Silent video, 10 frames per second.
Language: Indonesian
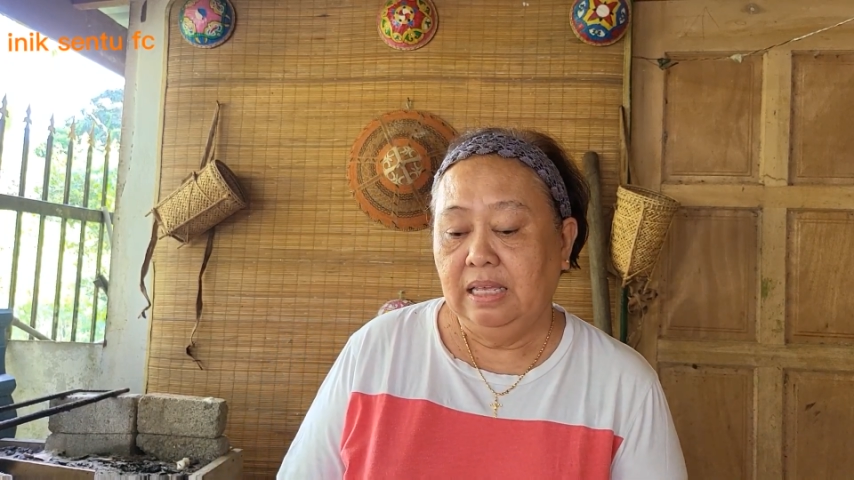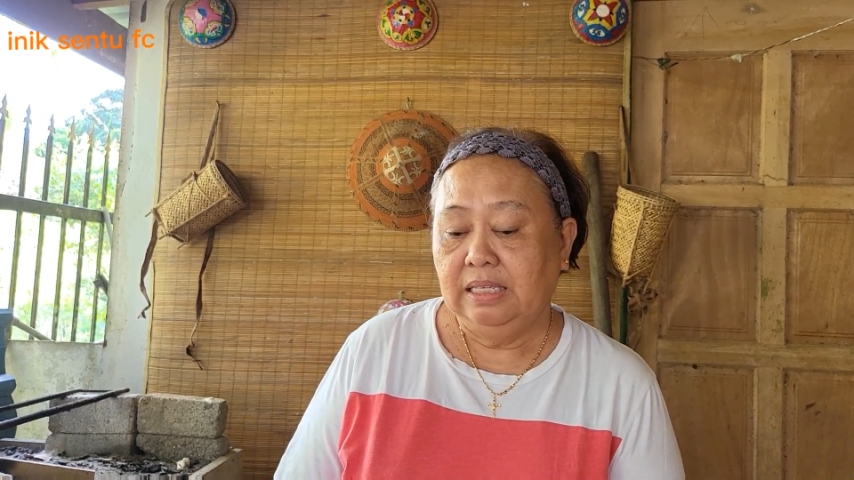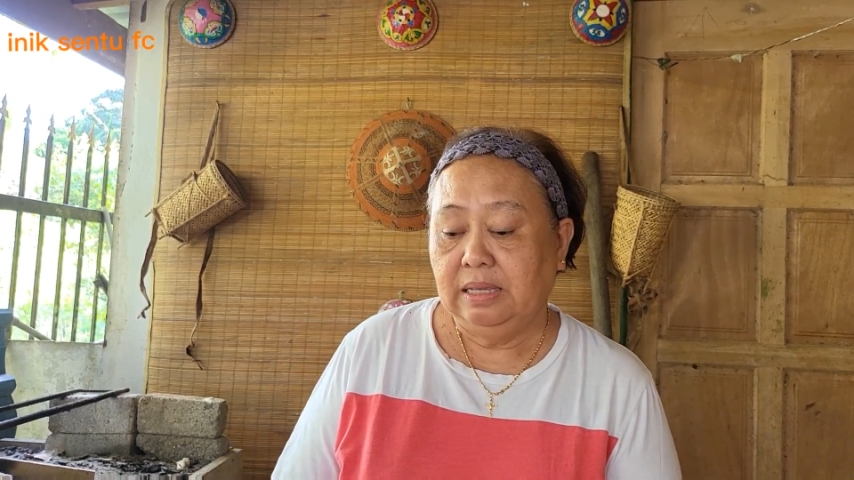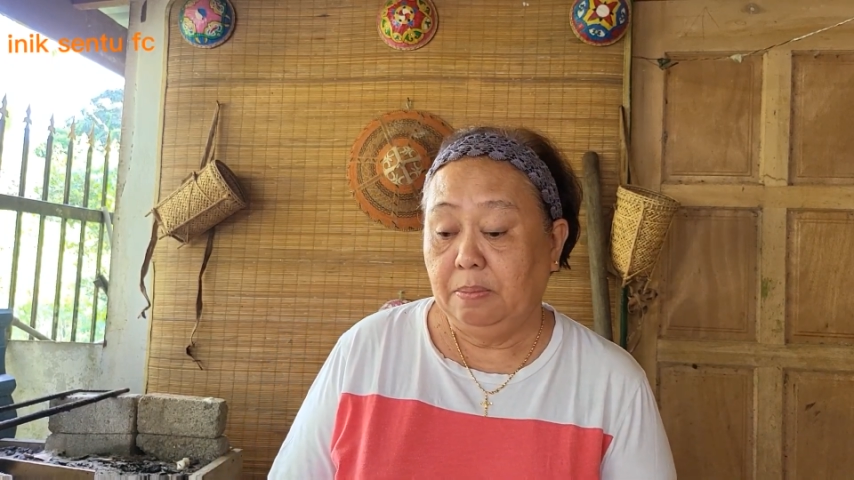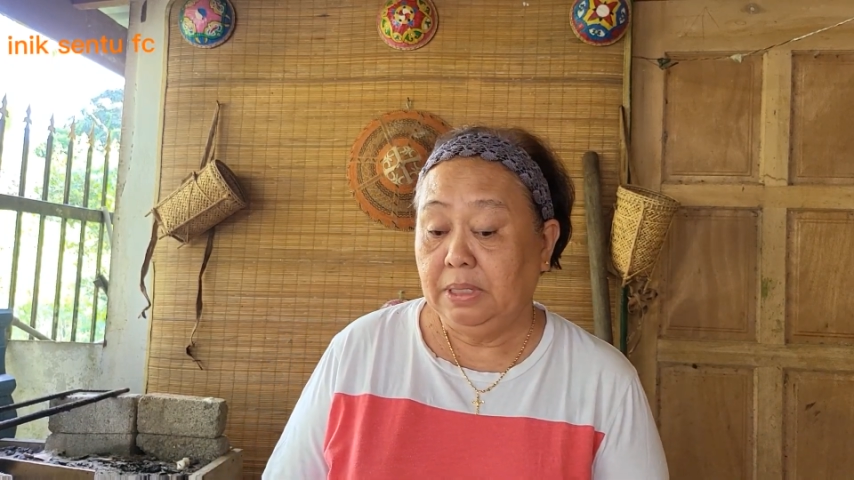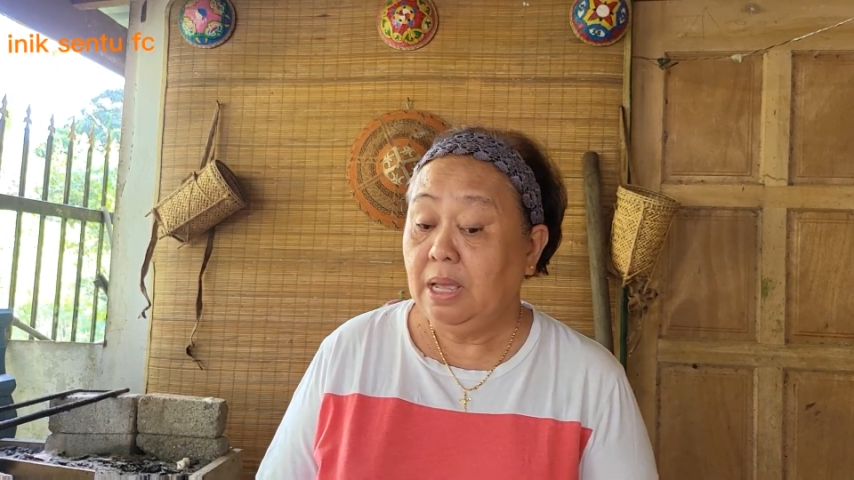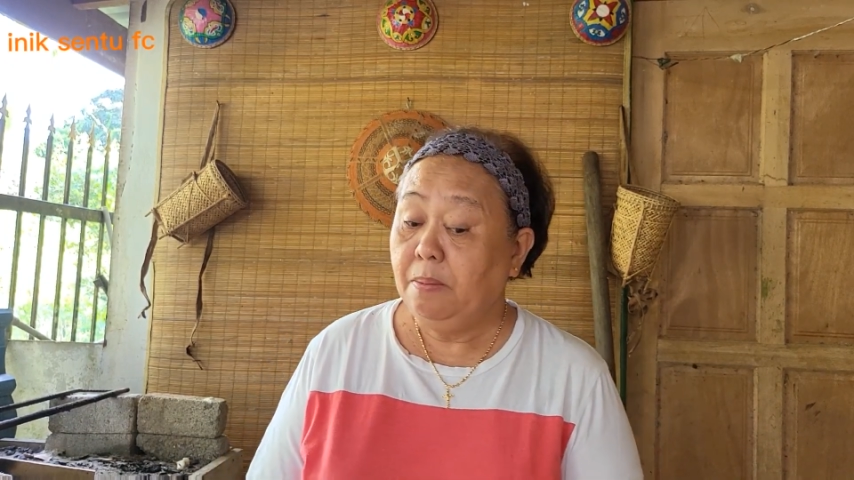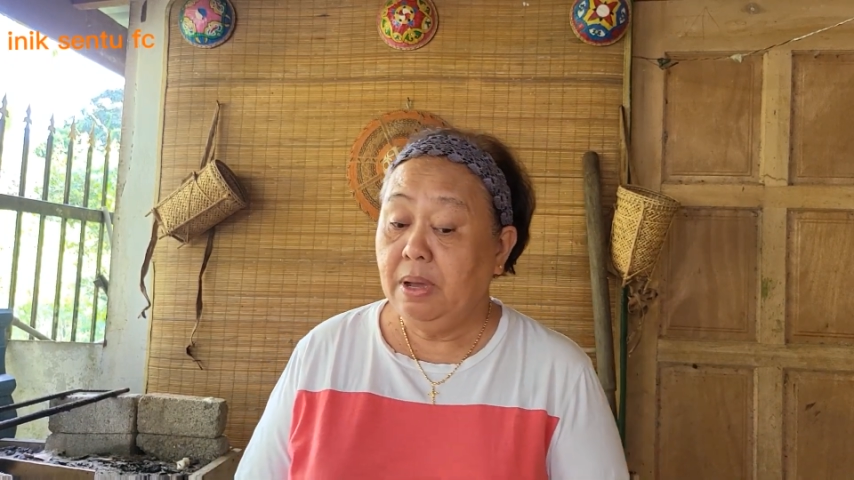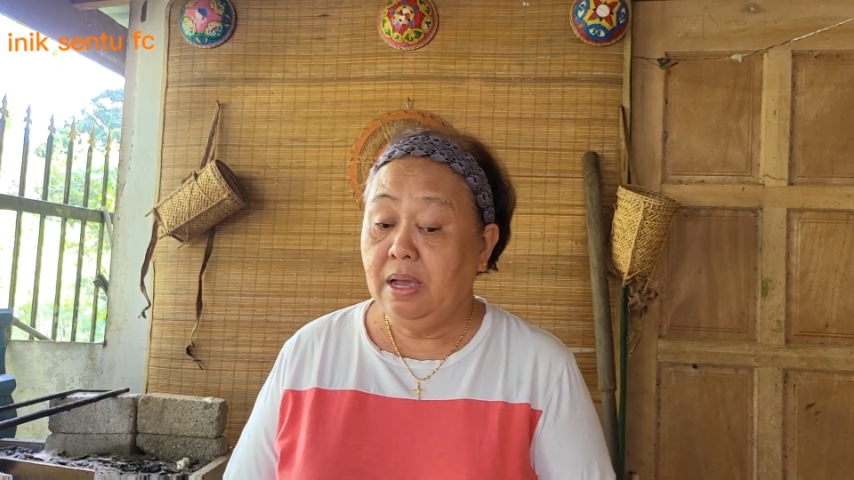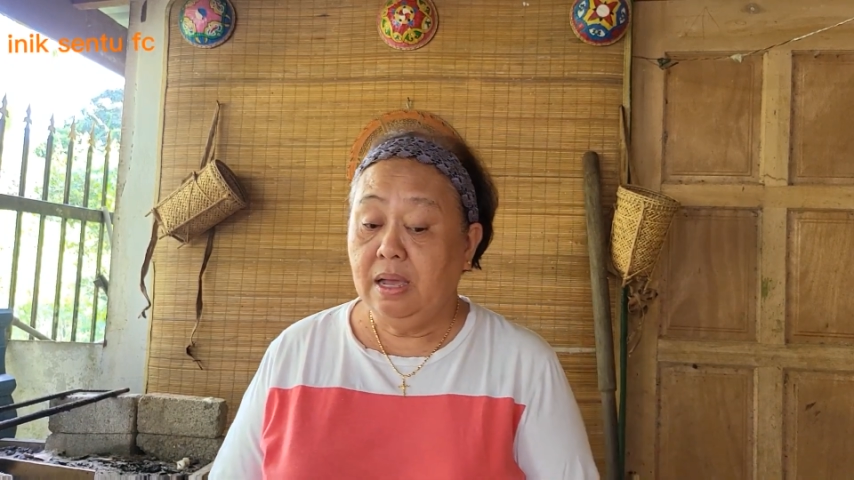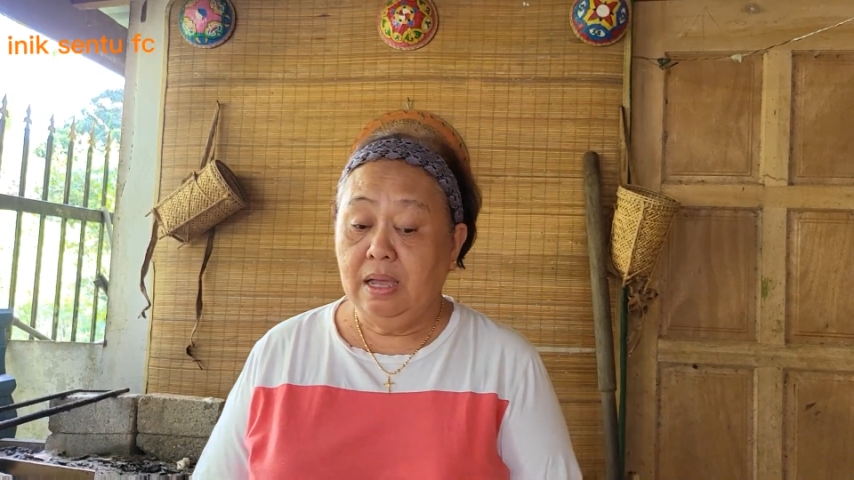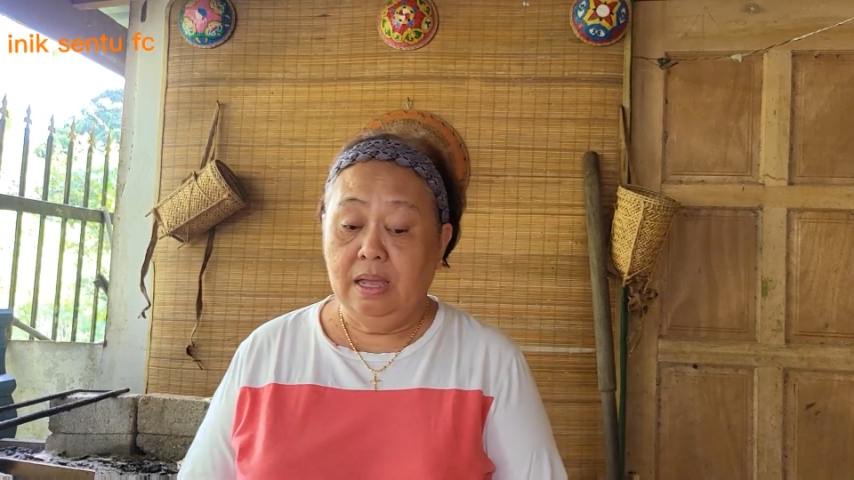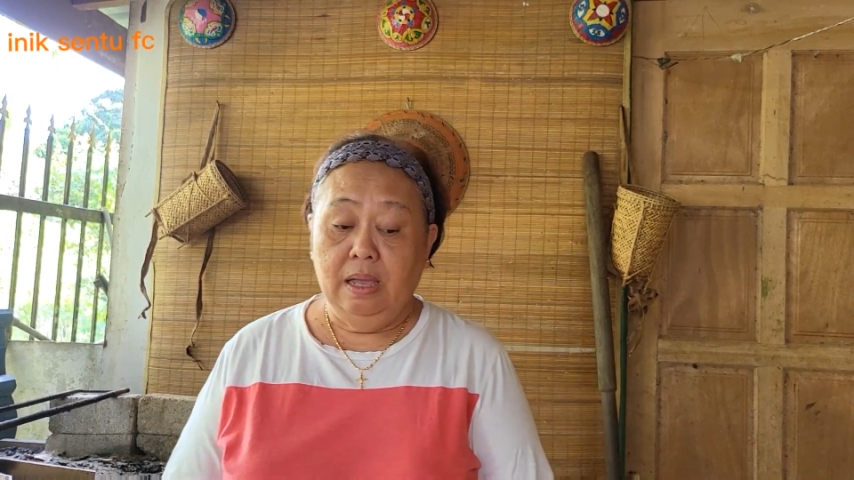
sama-sama